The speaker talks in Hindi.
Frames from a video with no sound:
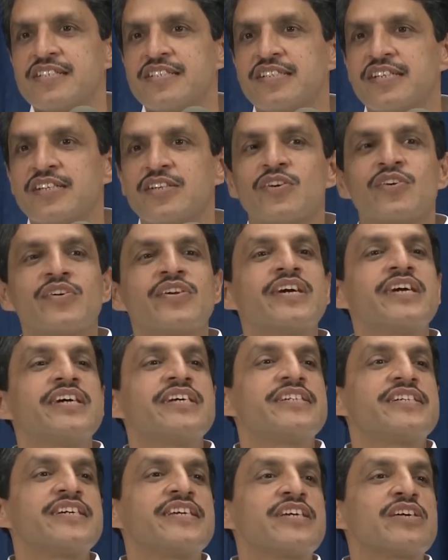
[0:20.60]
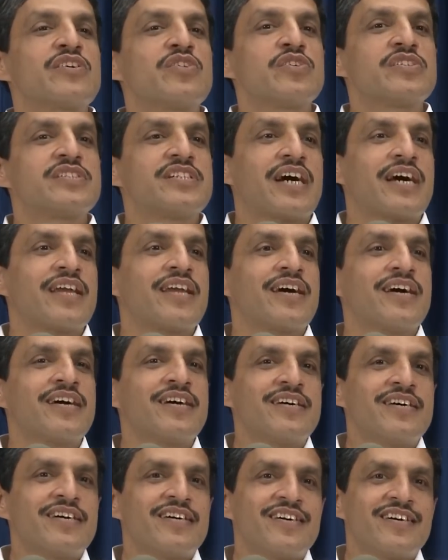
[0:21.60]
जिन्होंने जिनको जाना
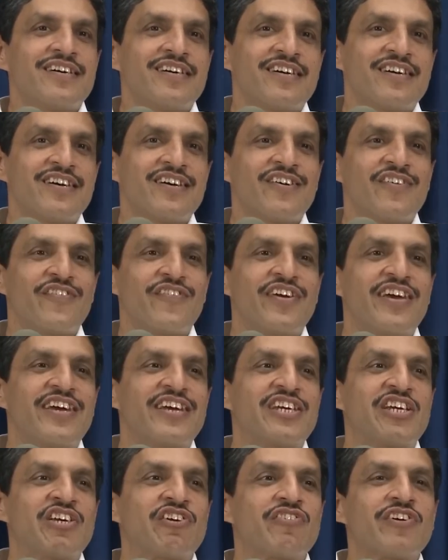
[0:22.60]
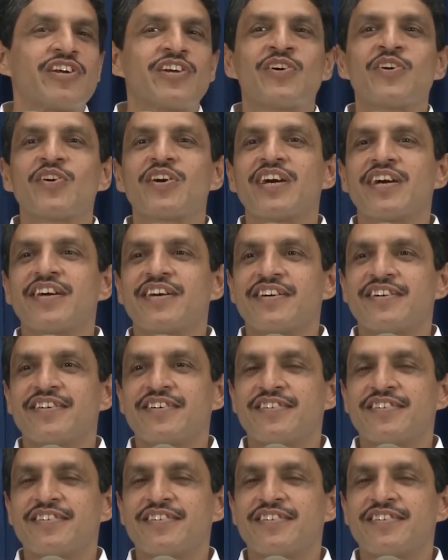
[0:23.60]
वे ईश्वर हो गए